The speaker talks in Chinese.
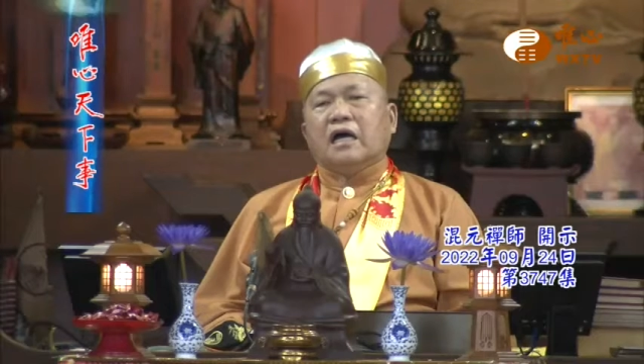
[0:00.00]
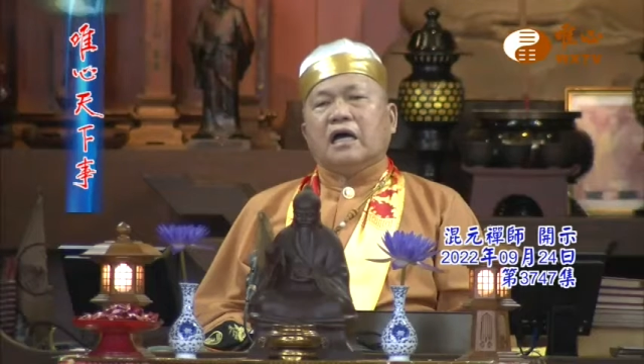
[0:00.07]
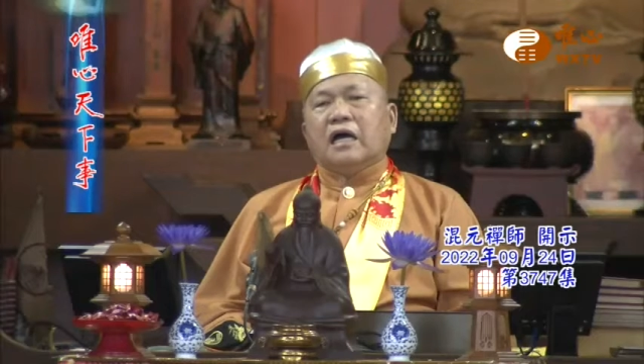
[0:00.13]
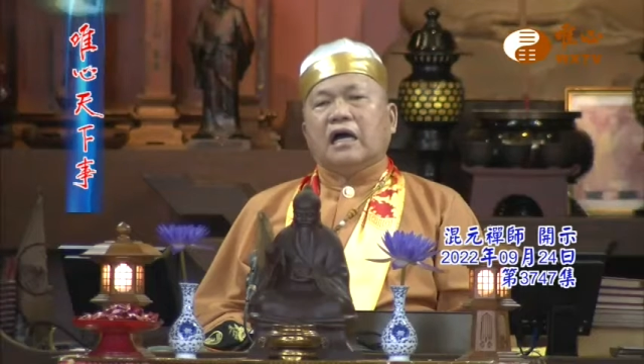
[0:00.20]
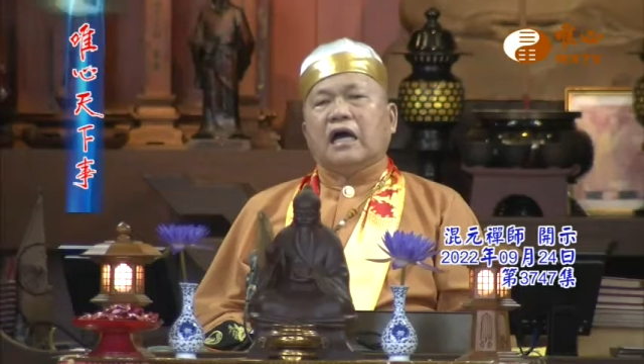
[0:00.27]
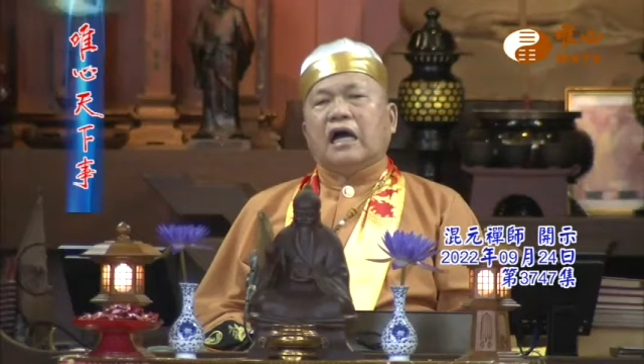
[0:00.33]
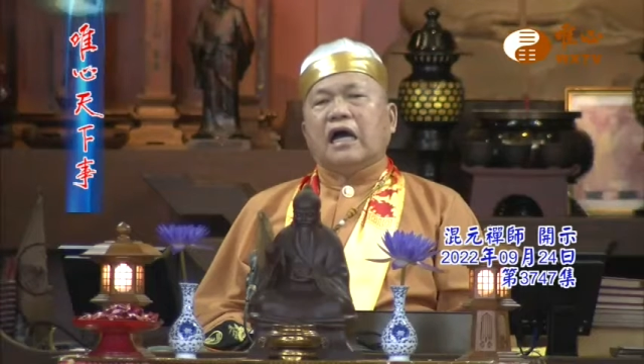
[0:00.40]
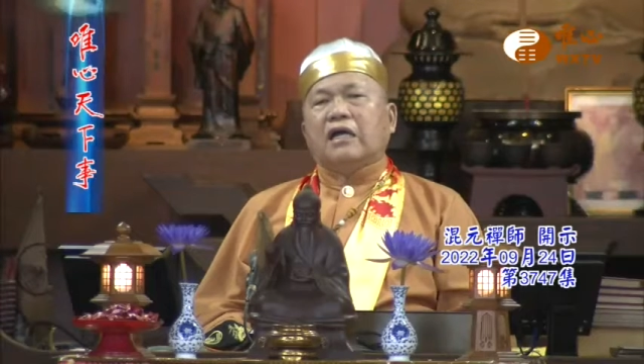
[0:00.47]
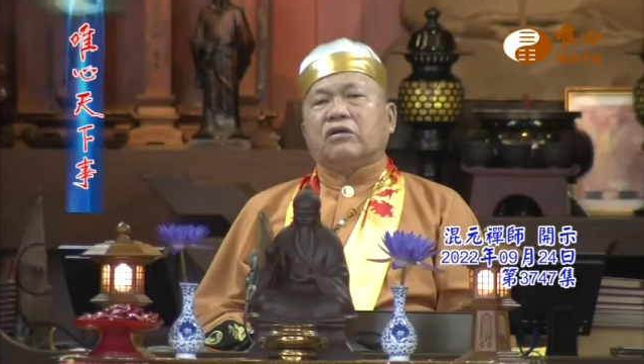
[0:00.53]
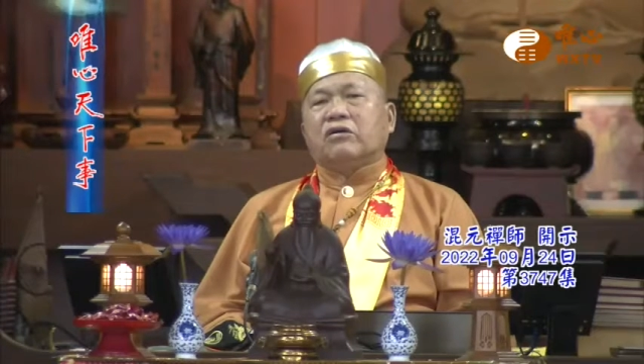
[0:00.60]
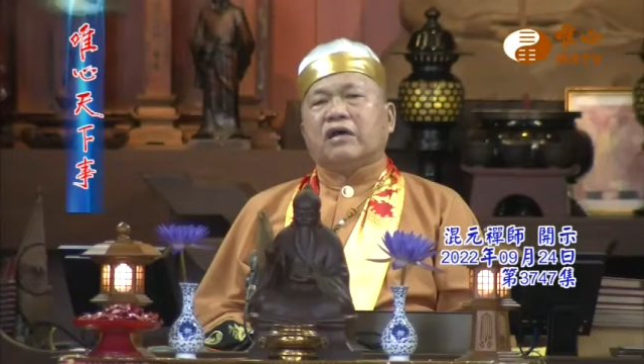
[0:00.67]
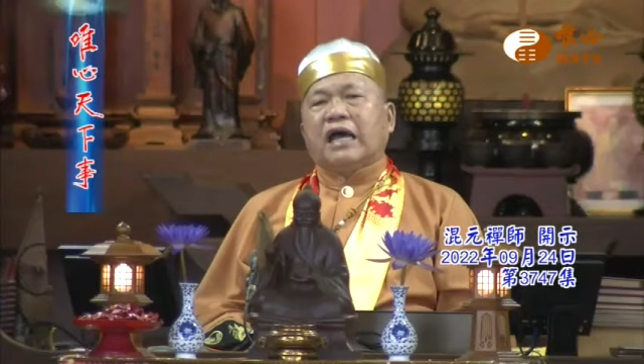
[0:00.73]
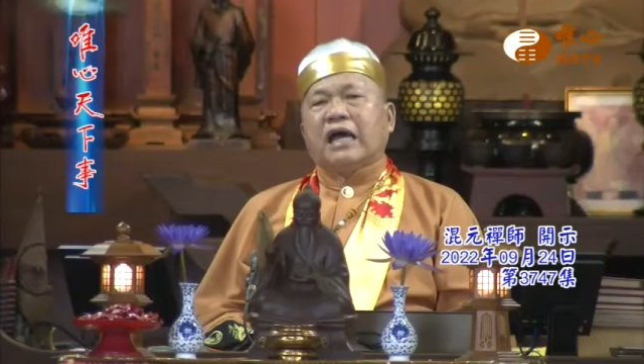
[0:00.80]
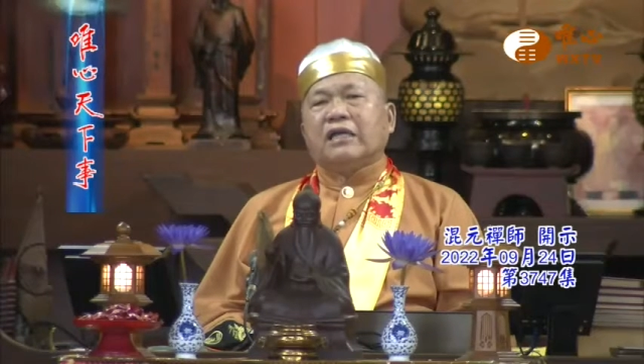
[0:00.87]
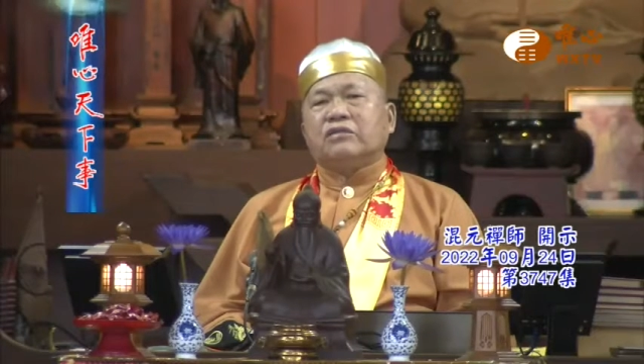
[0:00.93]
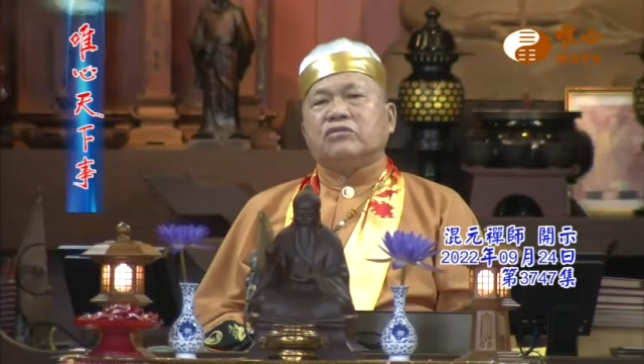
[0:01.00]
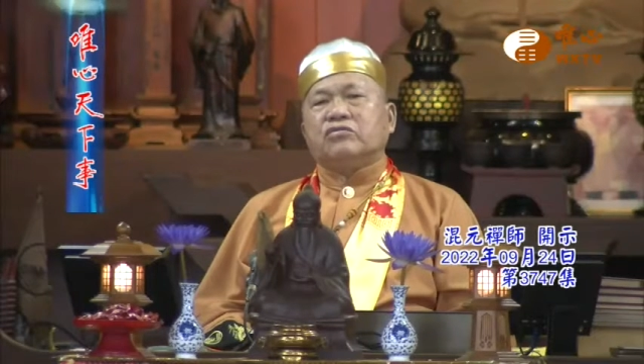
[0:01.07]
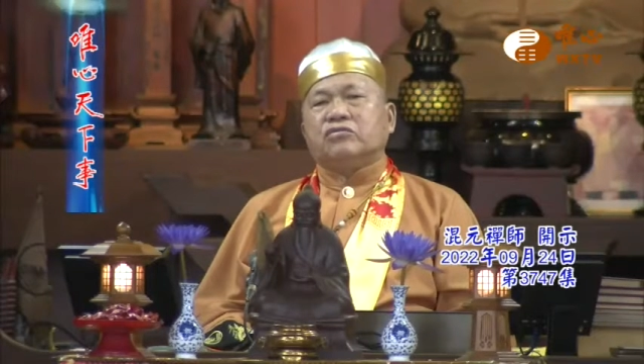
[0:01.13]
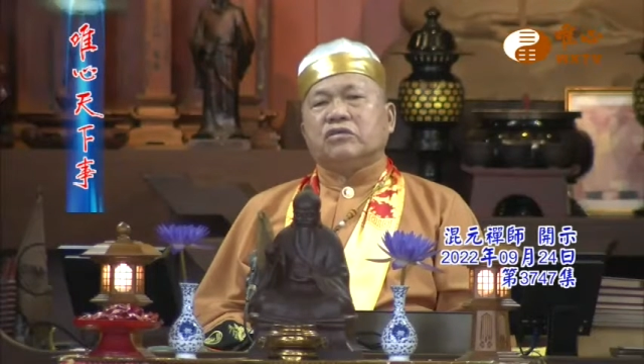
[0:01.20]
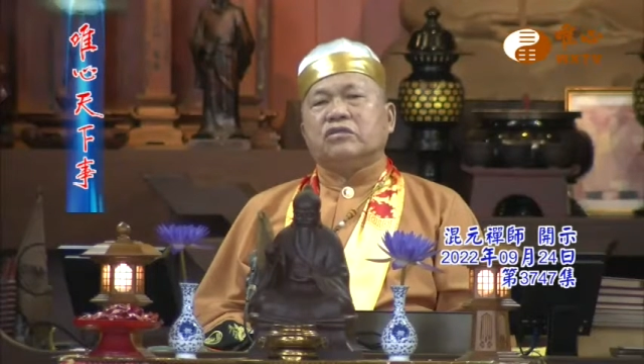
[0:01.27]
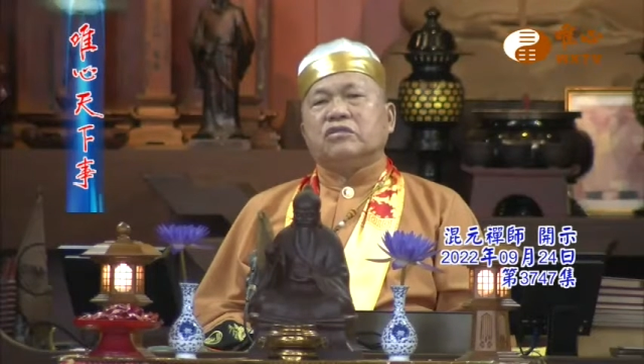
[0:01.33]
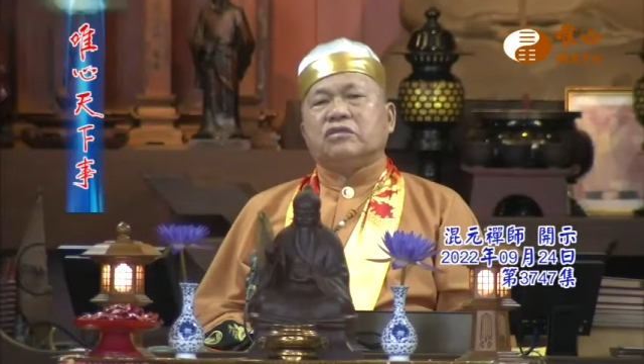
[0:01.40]
啊，阿罗汉
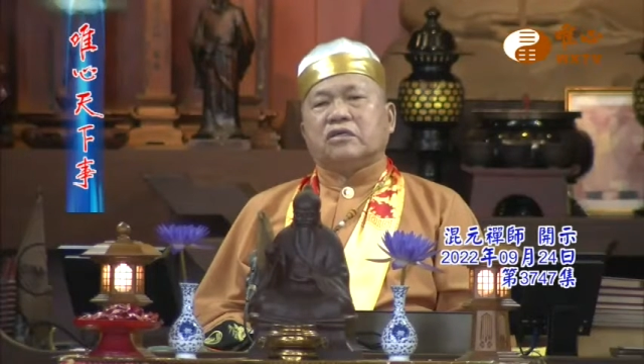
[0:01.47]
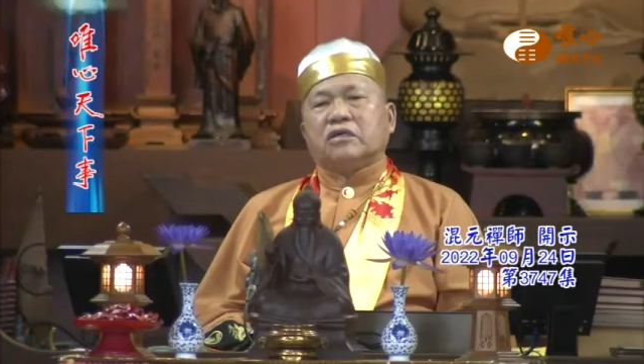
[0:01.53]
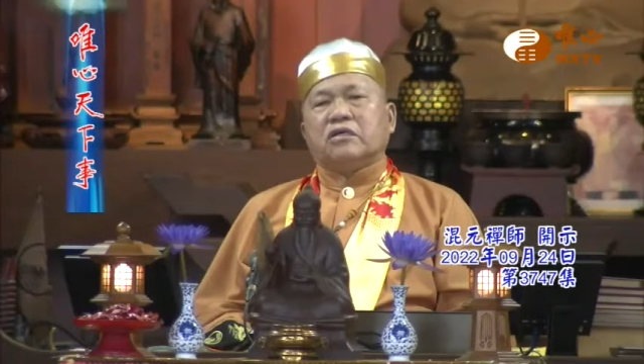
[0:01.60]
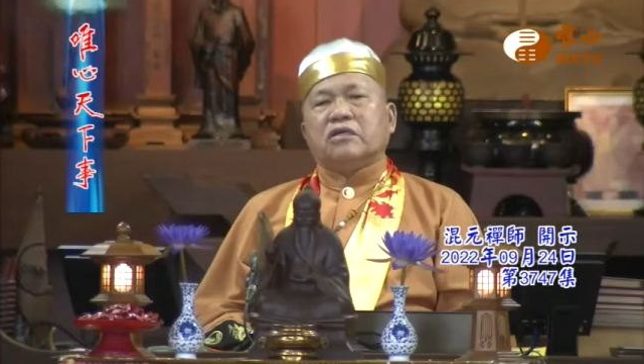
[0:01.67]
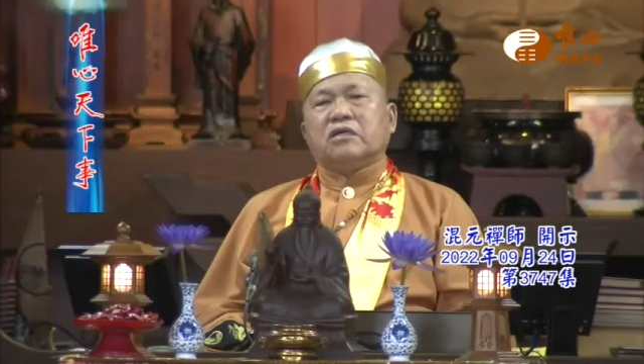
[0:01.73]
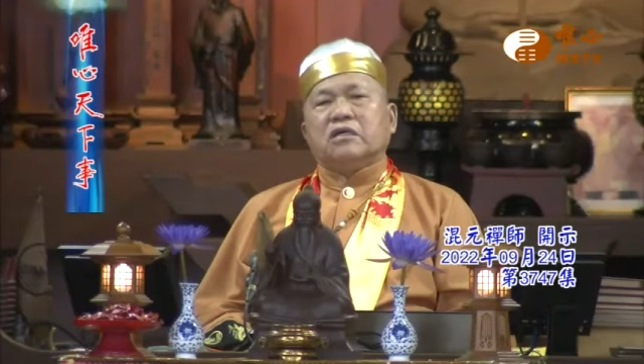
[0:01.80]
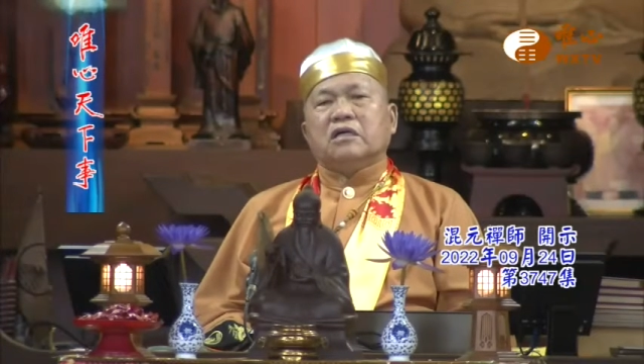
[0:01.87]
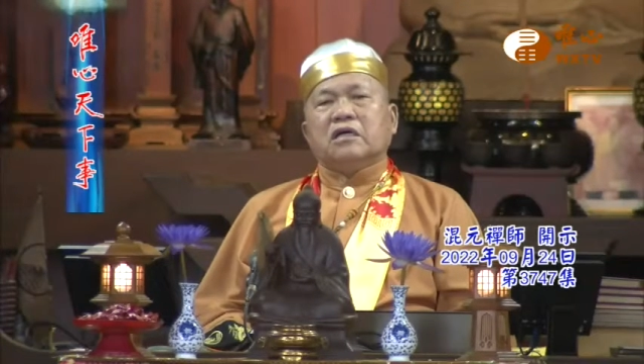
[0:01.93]
尊者，